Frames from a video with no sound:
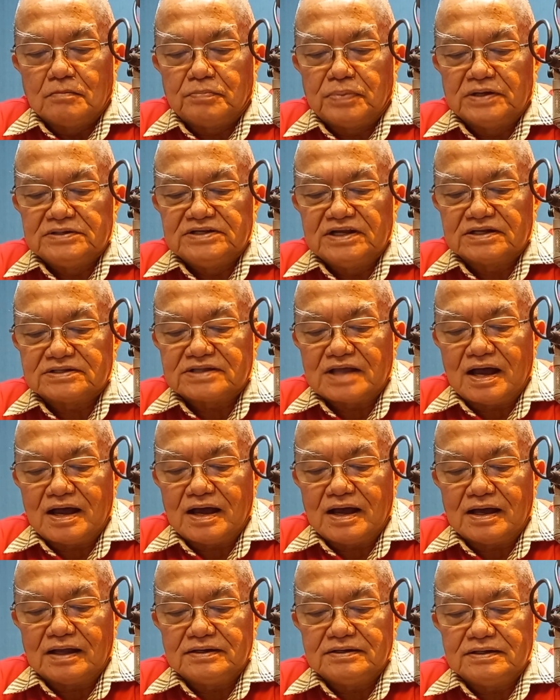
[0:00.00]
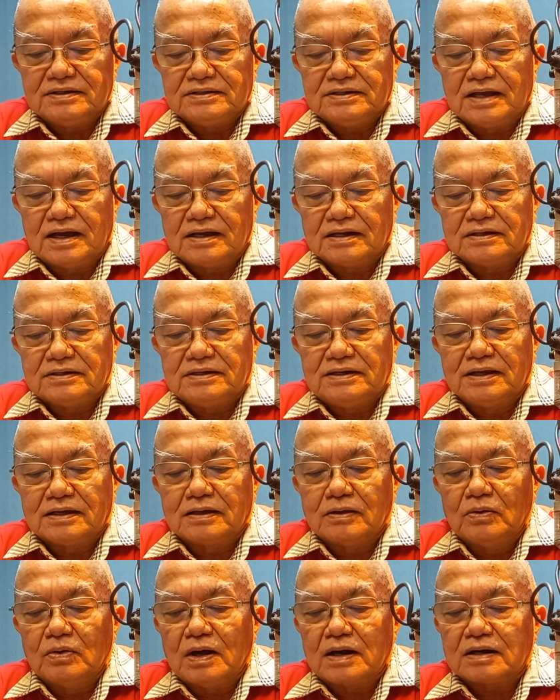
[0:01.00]
penyataan yang
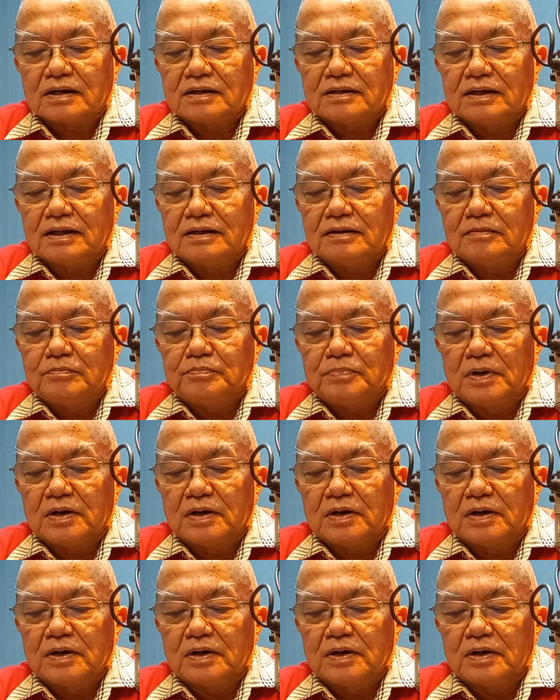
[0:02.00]
dikeluarkan